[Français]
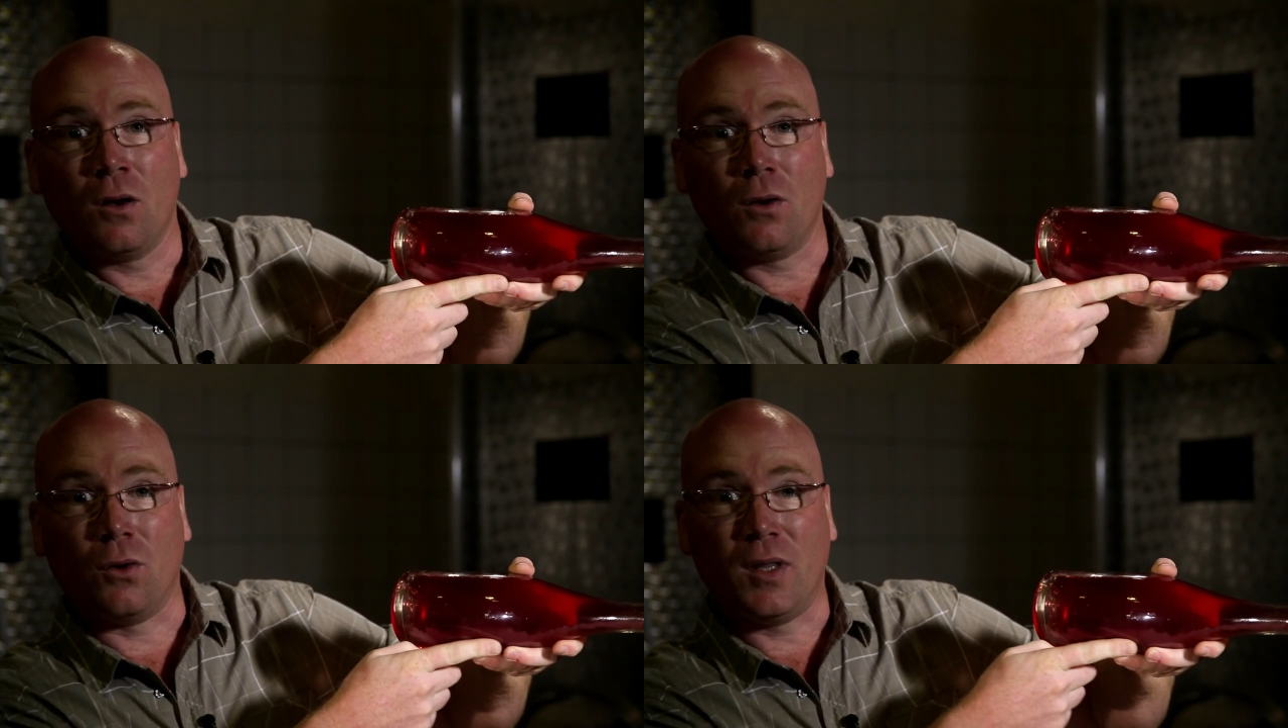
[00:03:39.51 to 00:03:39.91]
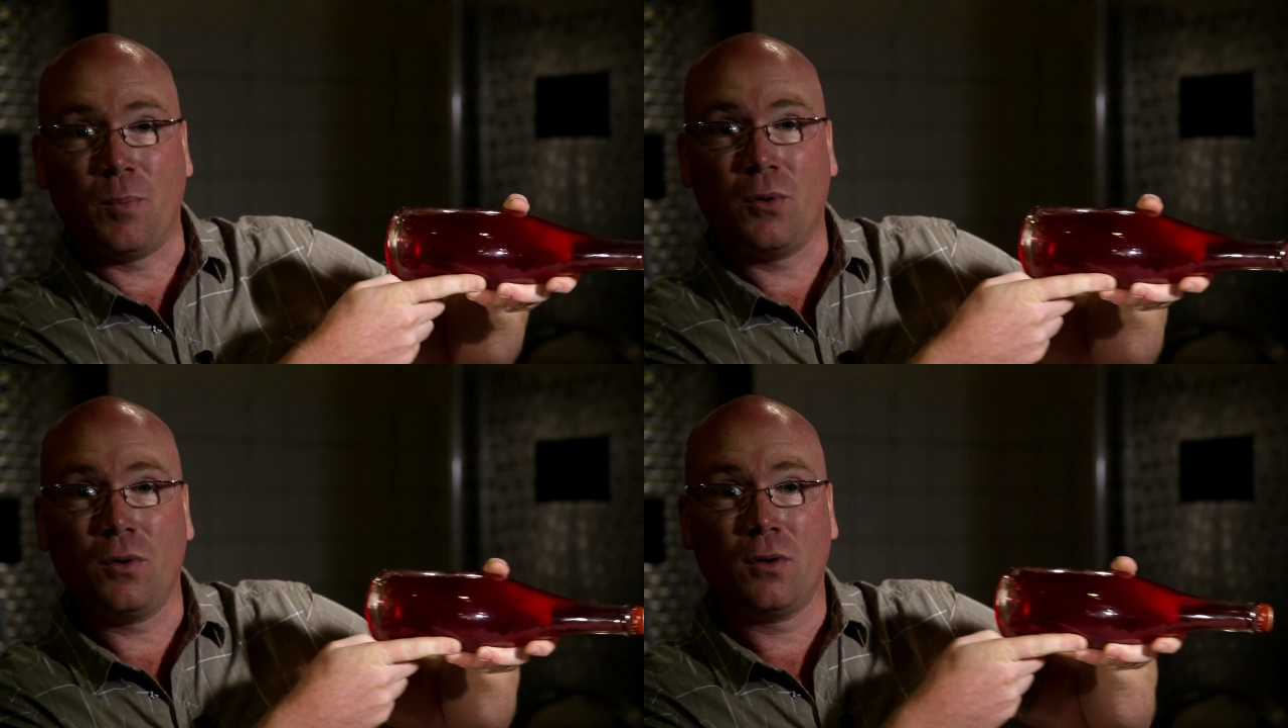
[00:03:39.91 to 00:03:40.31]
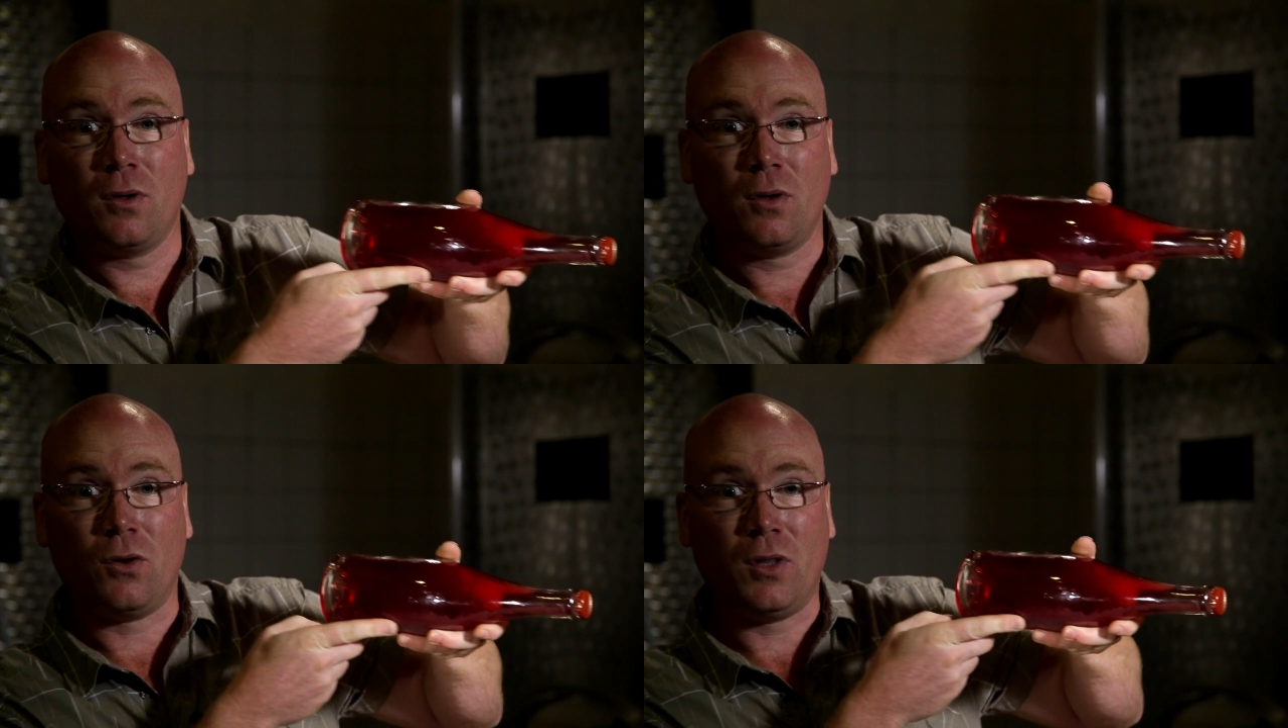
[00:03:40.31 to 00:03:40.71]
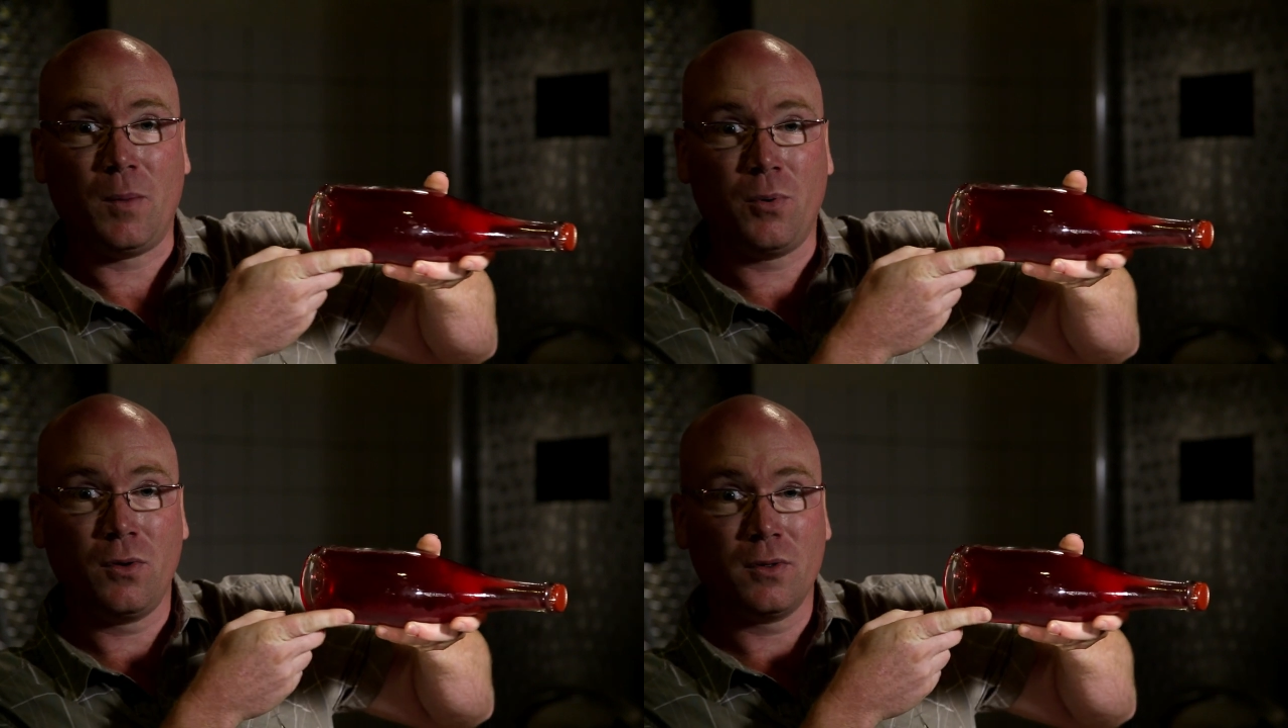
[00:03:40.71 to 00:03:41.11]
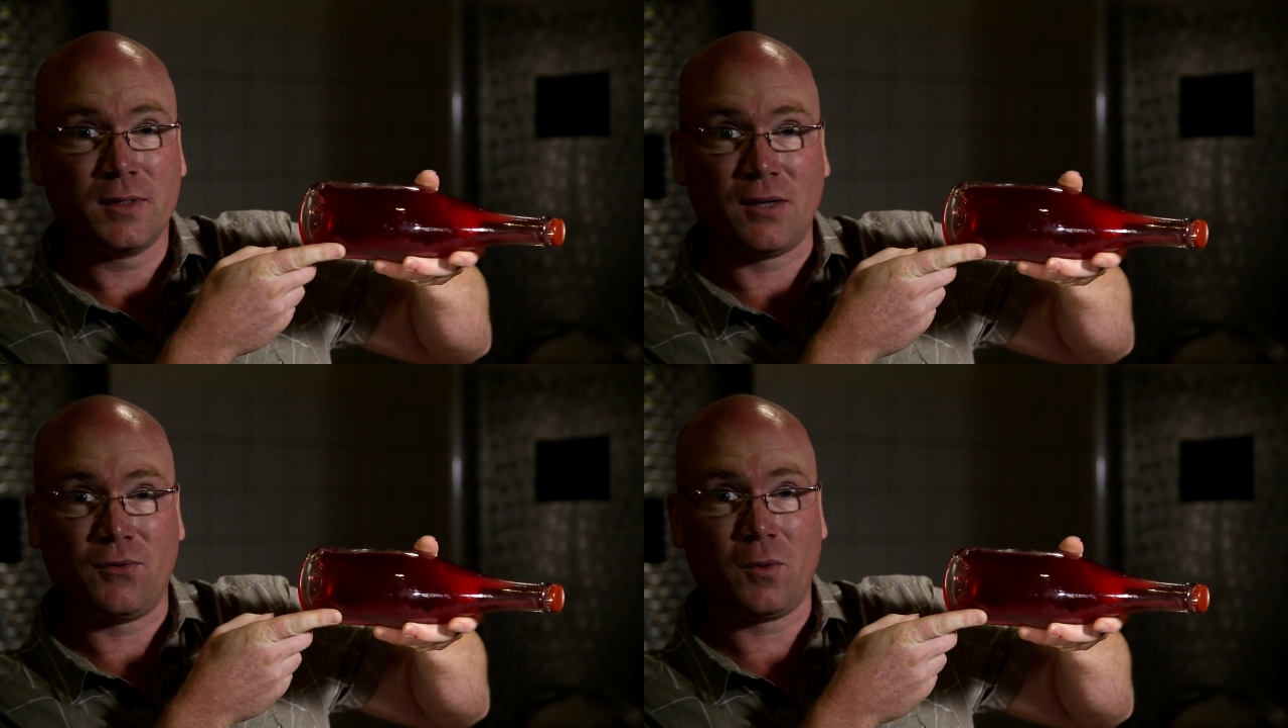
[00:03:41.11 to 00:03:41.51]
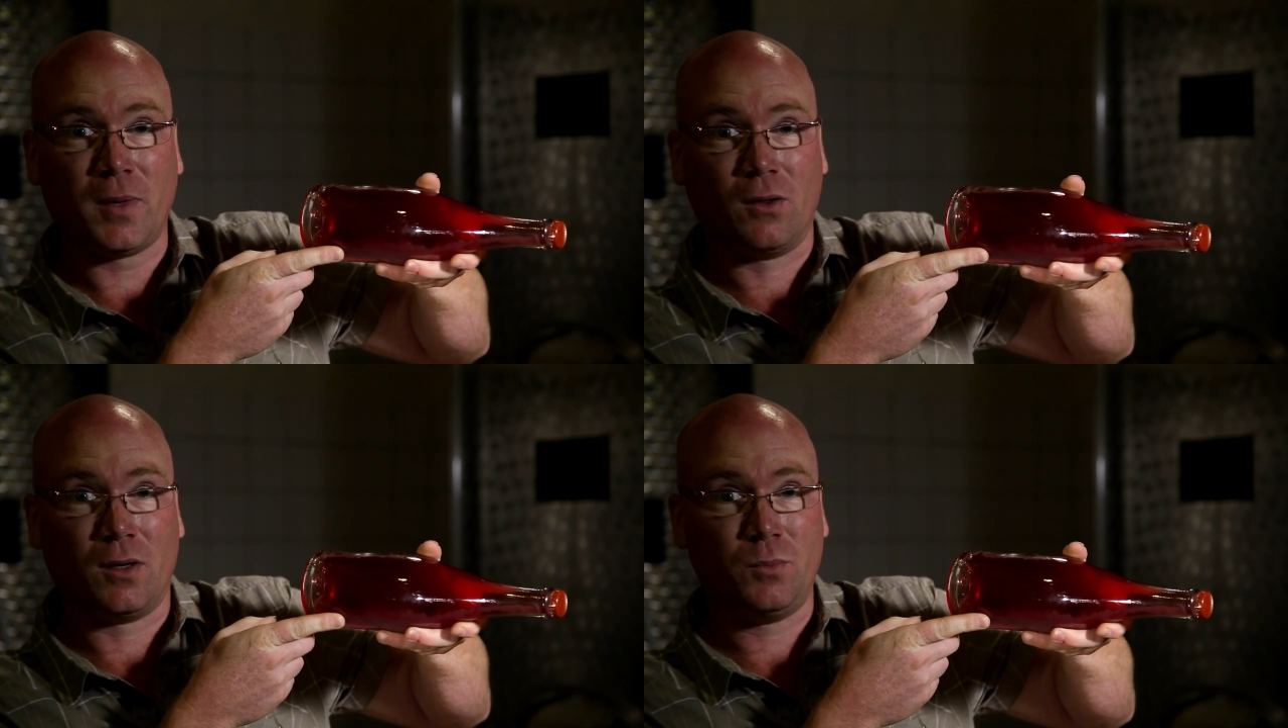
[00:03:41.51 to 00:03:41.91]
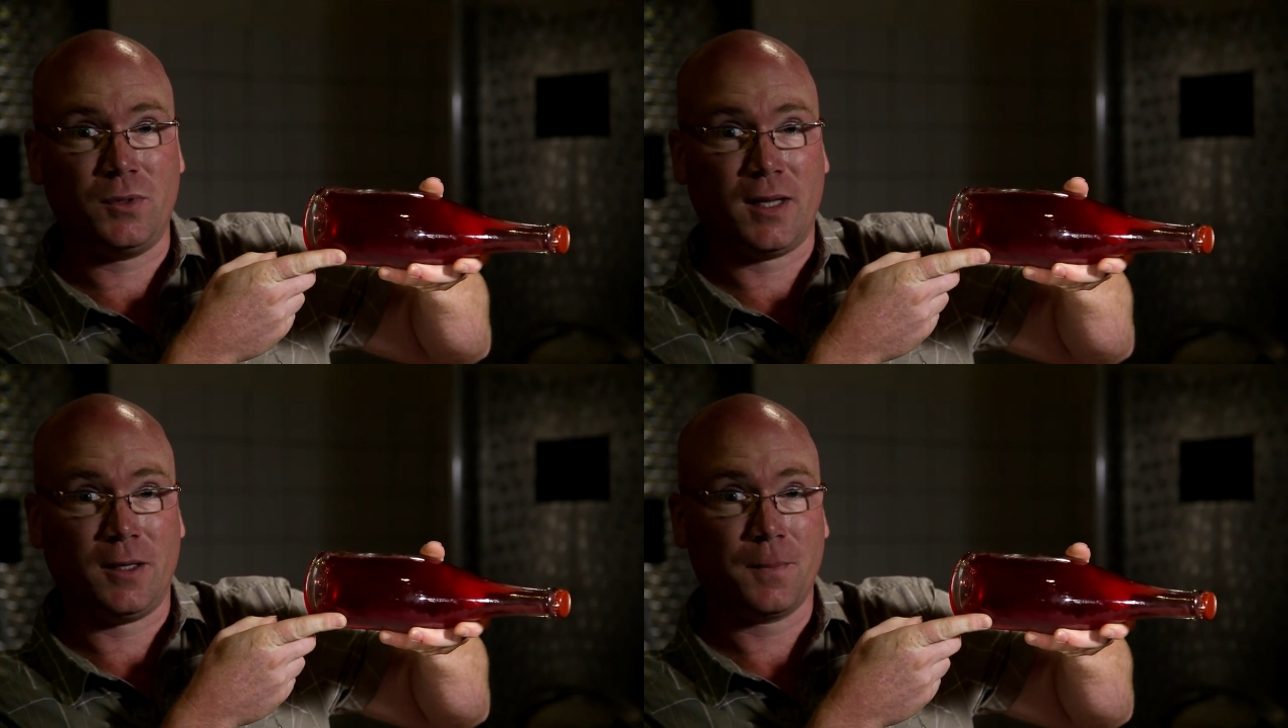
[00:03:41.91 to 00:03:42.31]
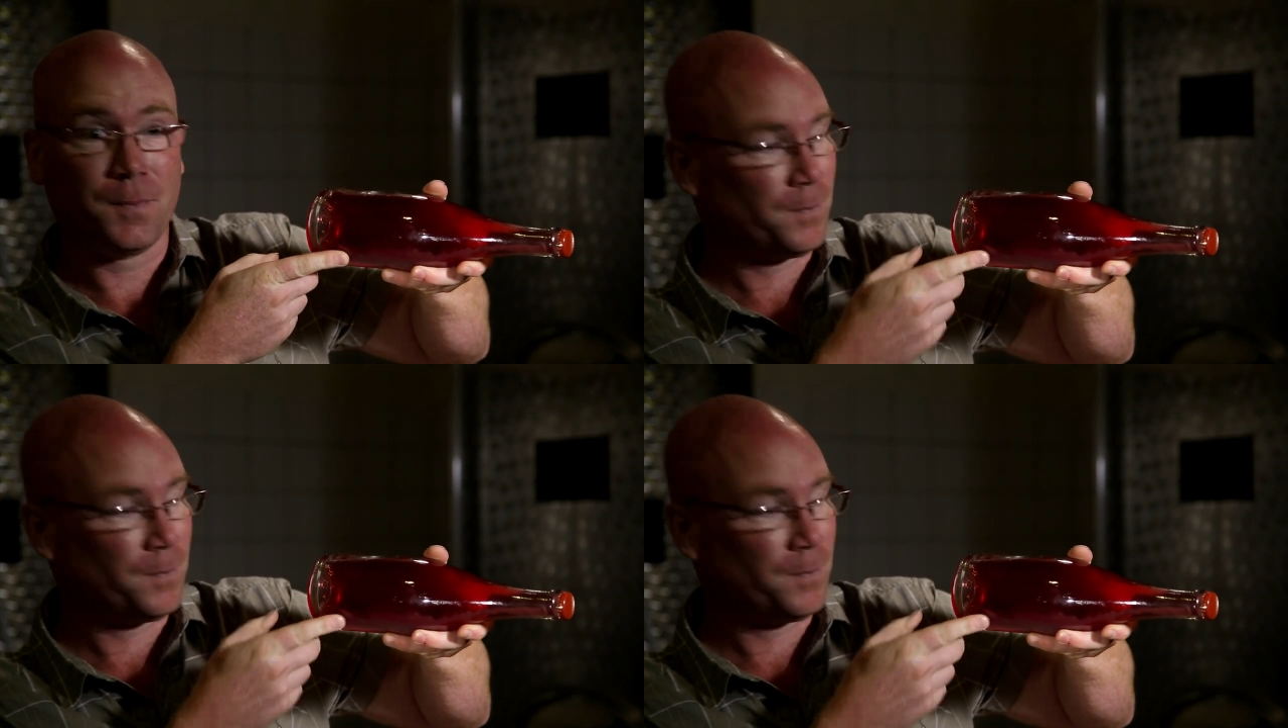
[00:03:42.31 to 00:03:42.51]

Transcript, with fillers: le dépôt, le dépôt s'est formé dans la bouteille.